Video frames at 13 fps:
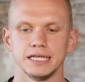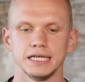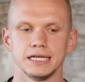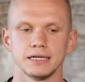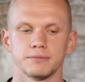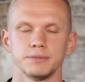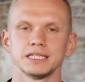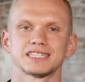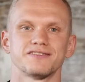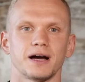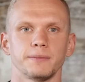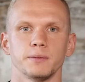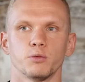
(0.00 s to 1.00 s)
И мы с
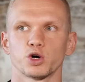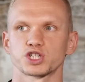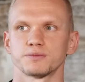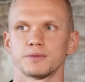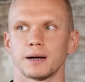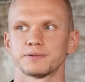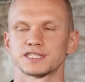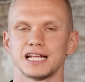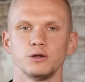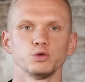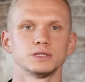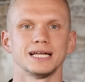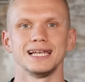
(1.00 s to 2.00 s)
вами можем
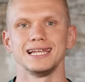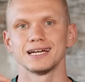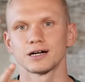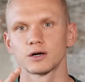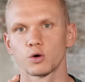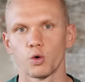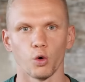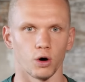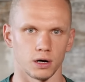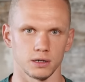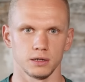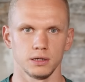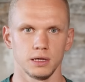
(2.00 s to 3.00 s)
абсолютно
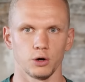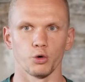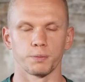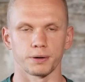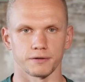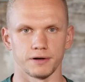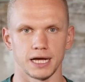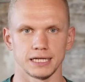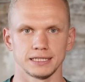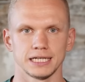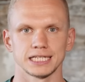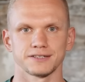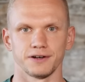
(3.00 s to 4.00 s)
легко
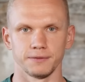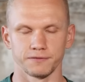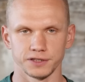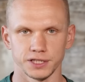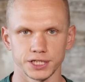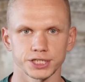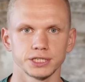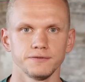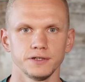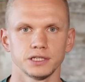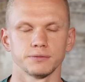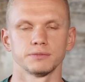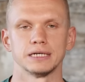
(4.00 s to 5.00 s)
управлять своим внешним
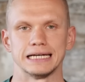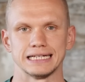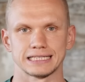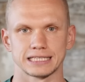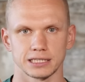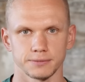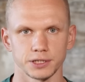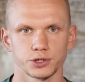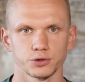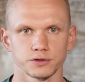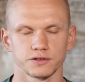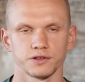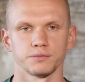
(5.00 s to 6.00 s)
видом,
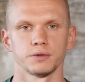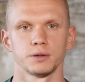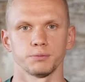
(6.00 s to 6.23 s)
самочувствием,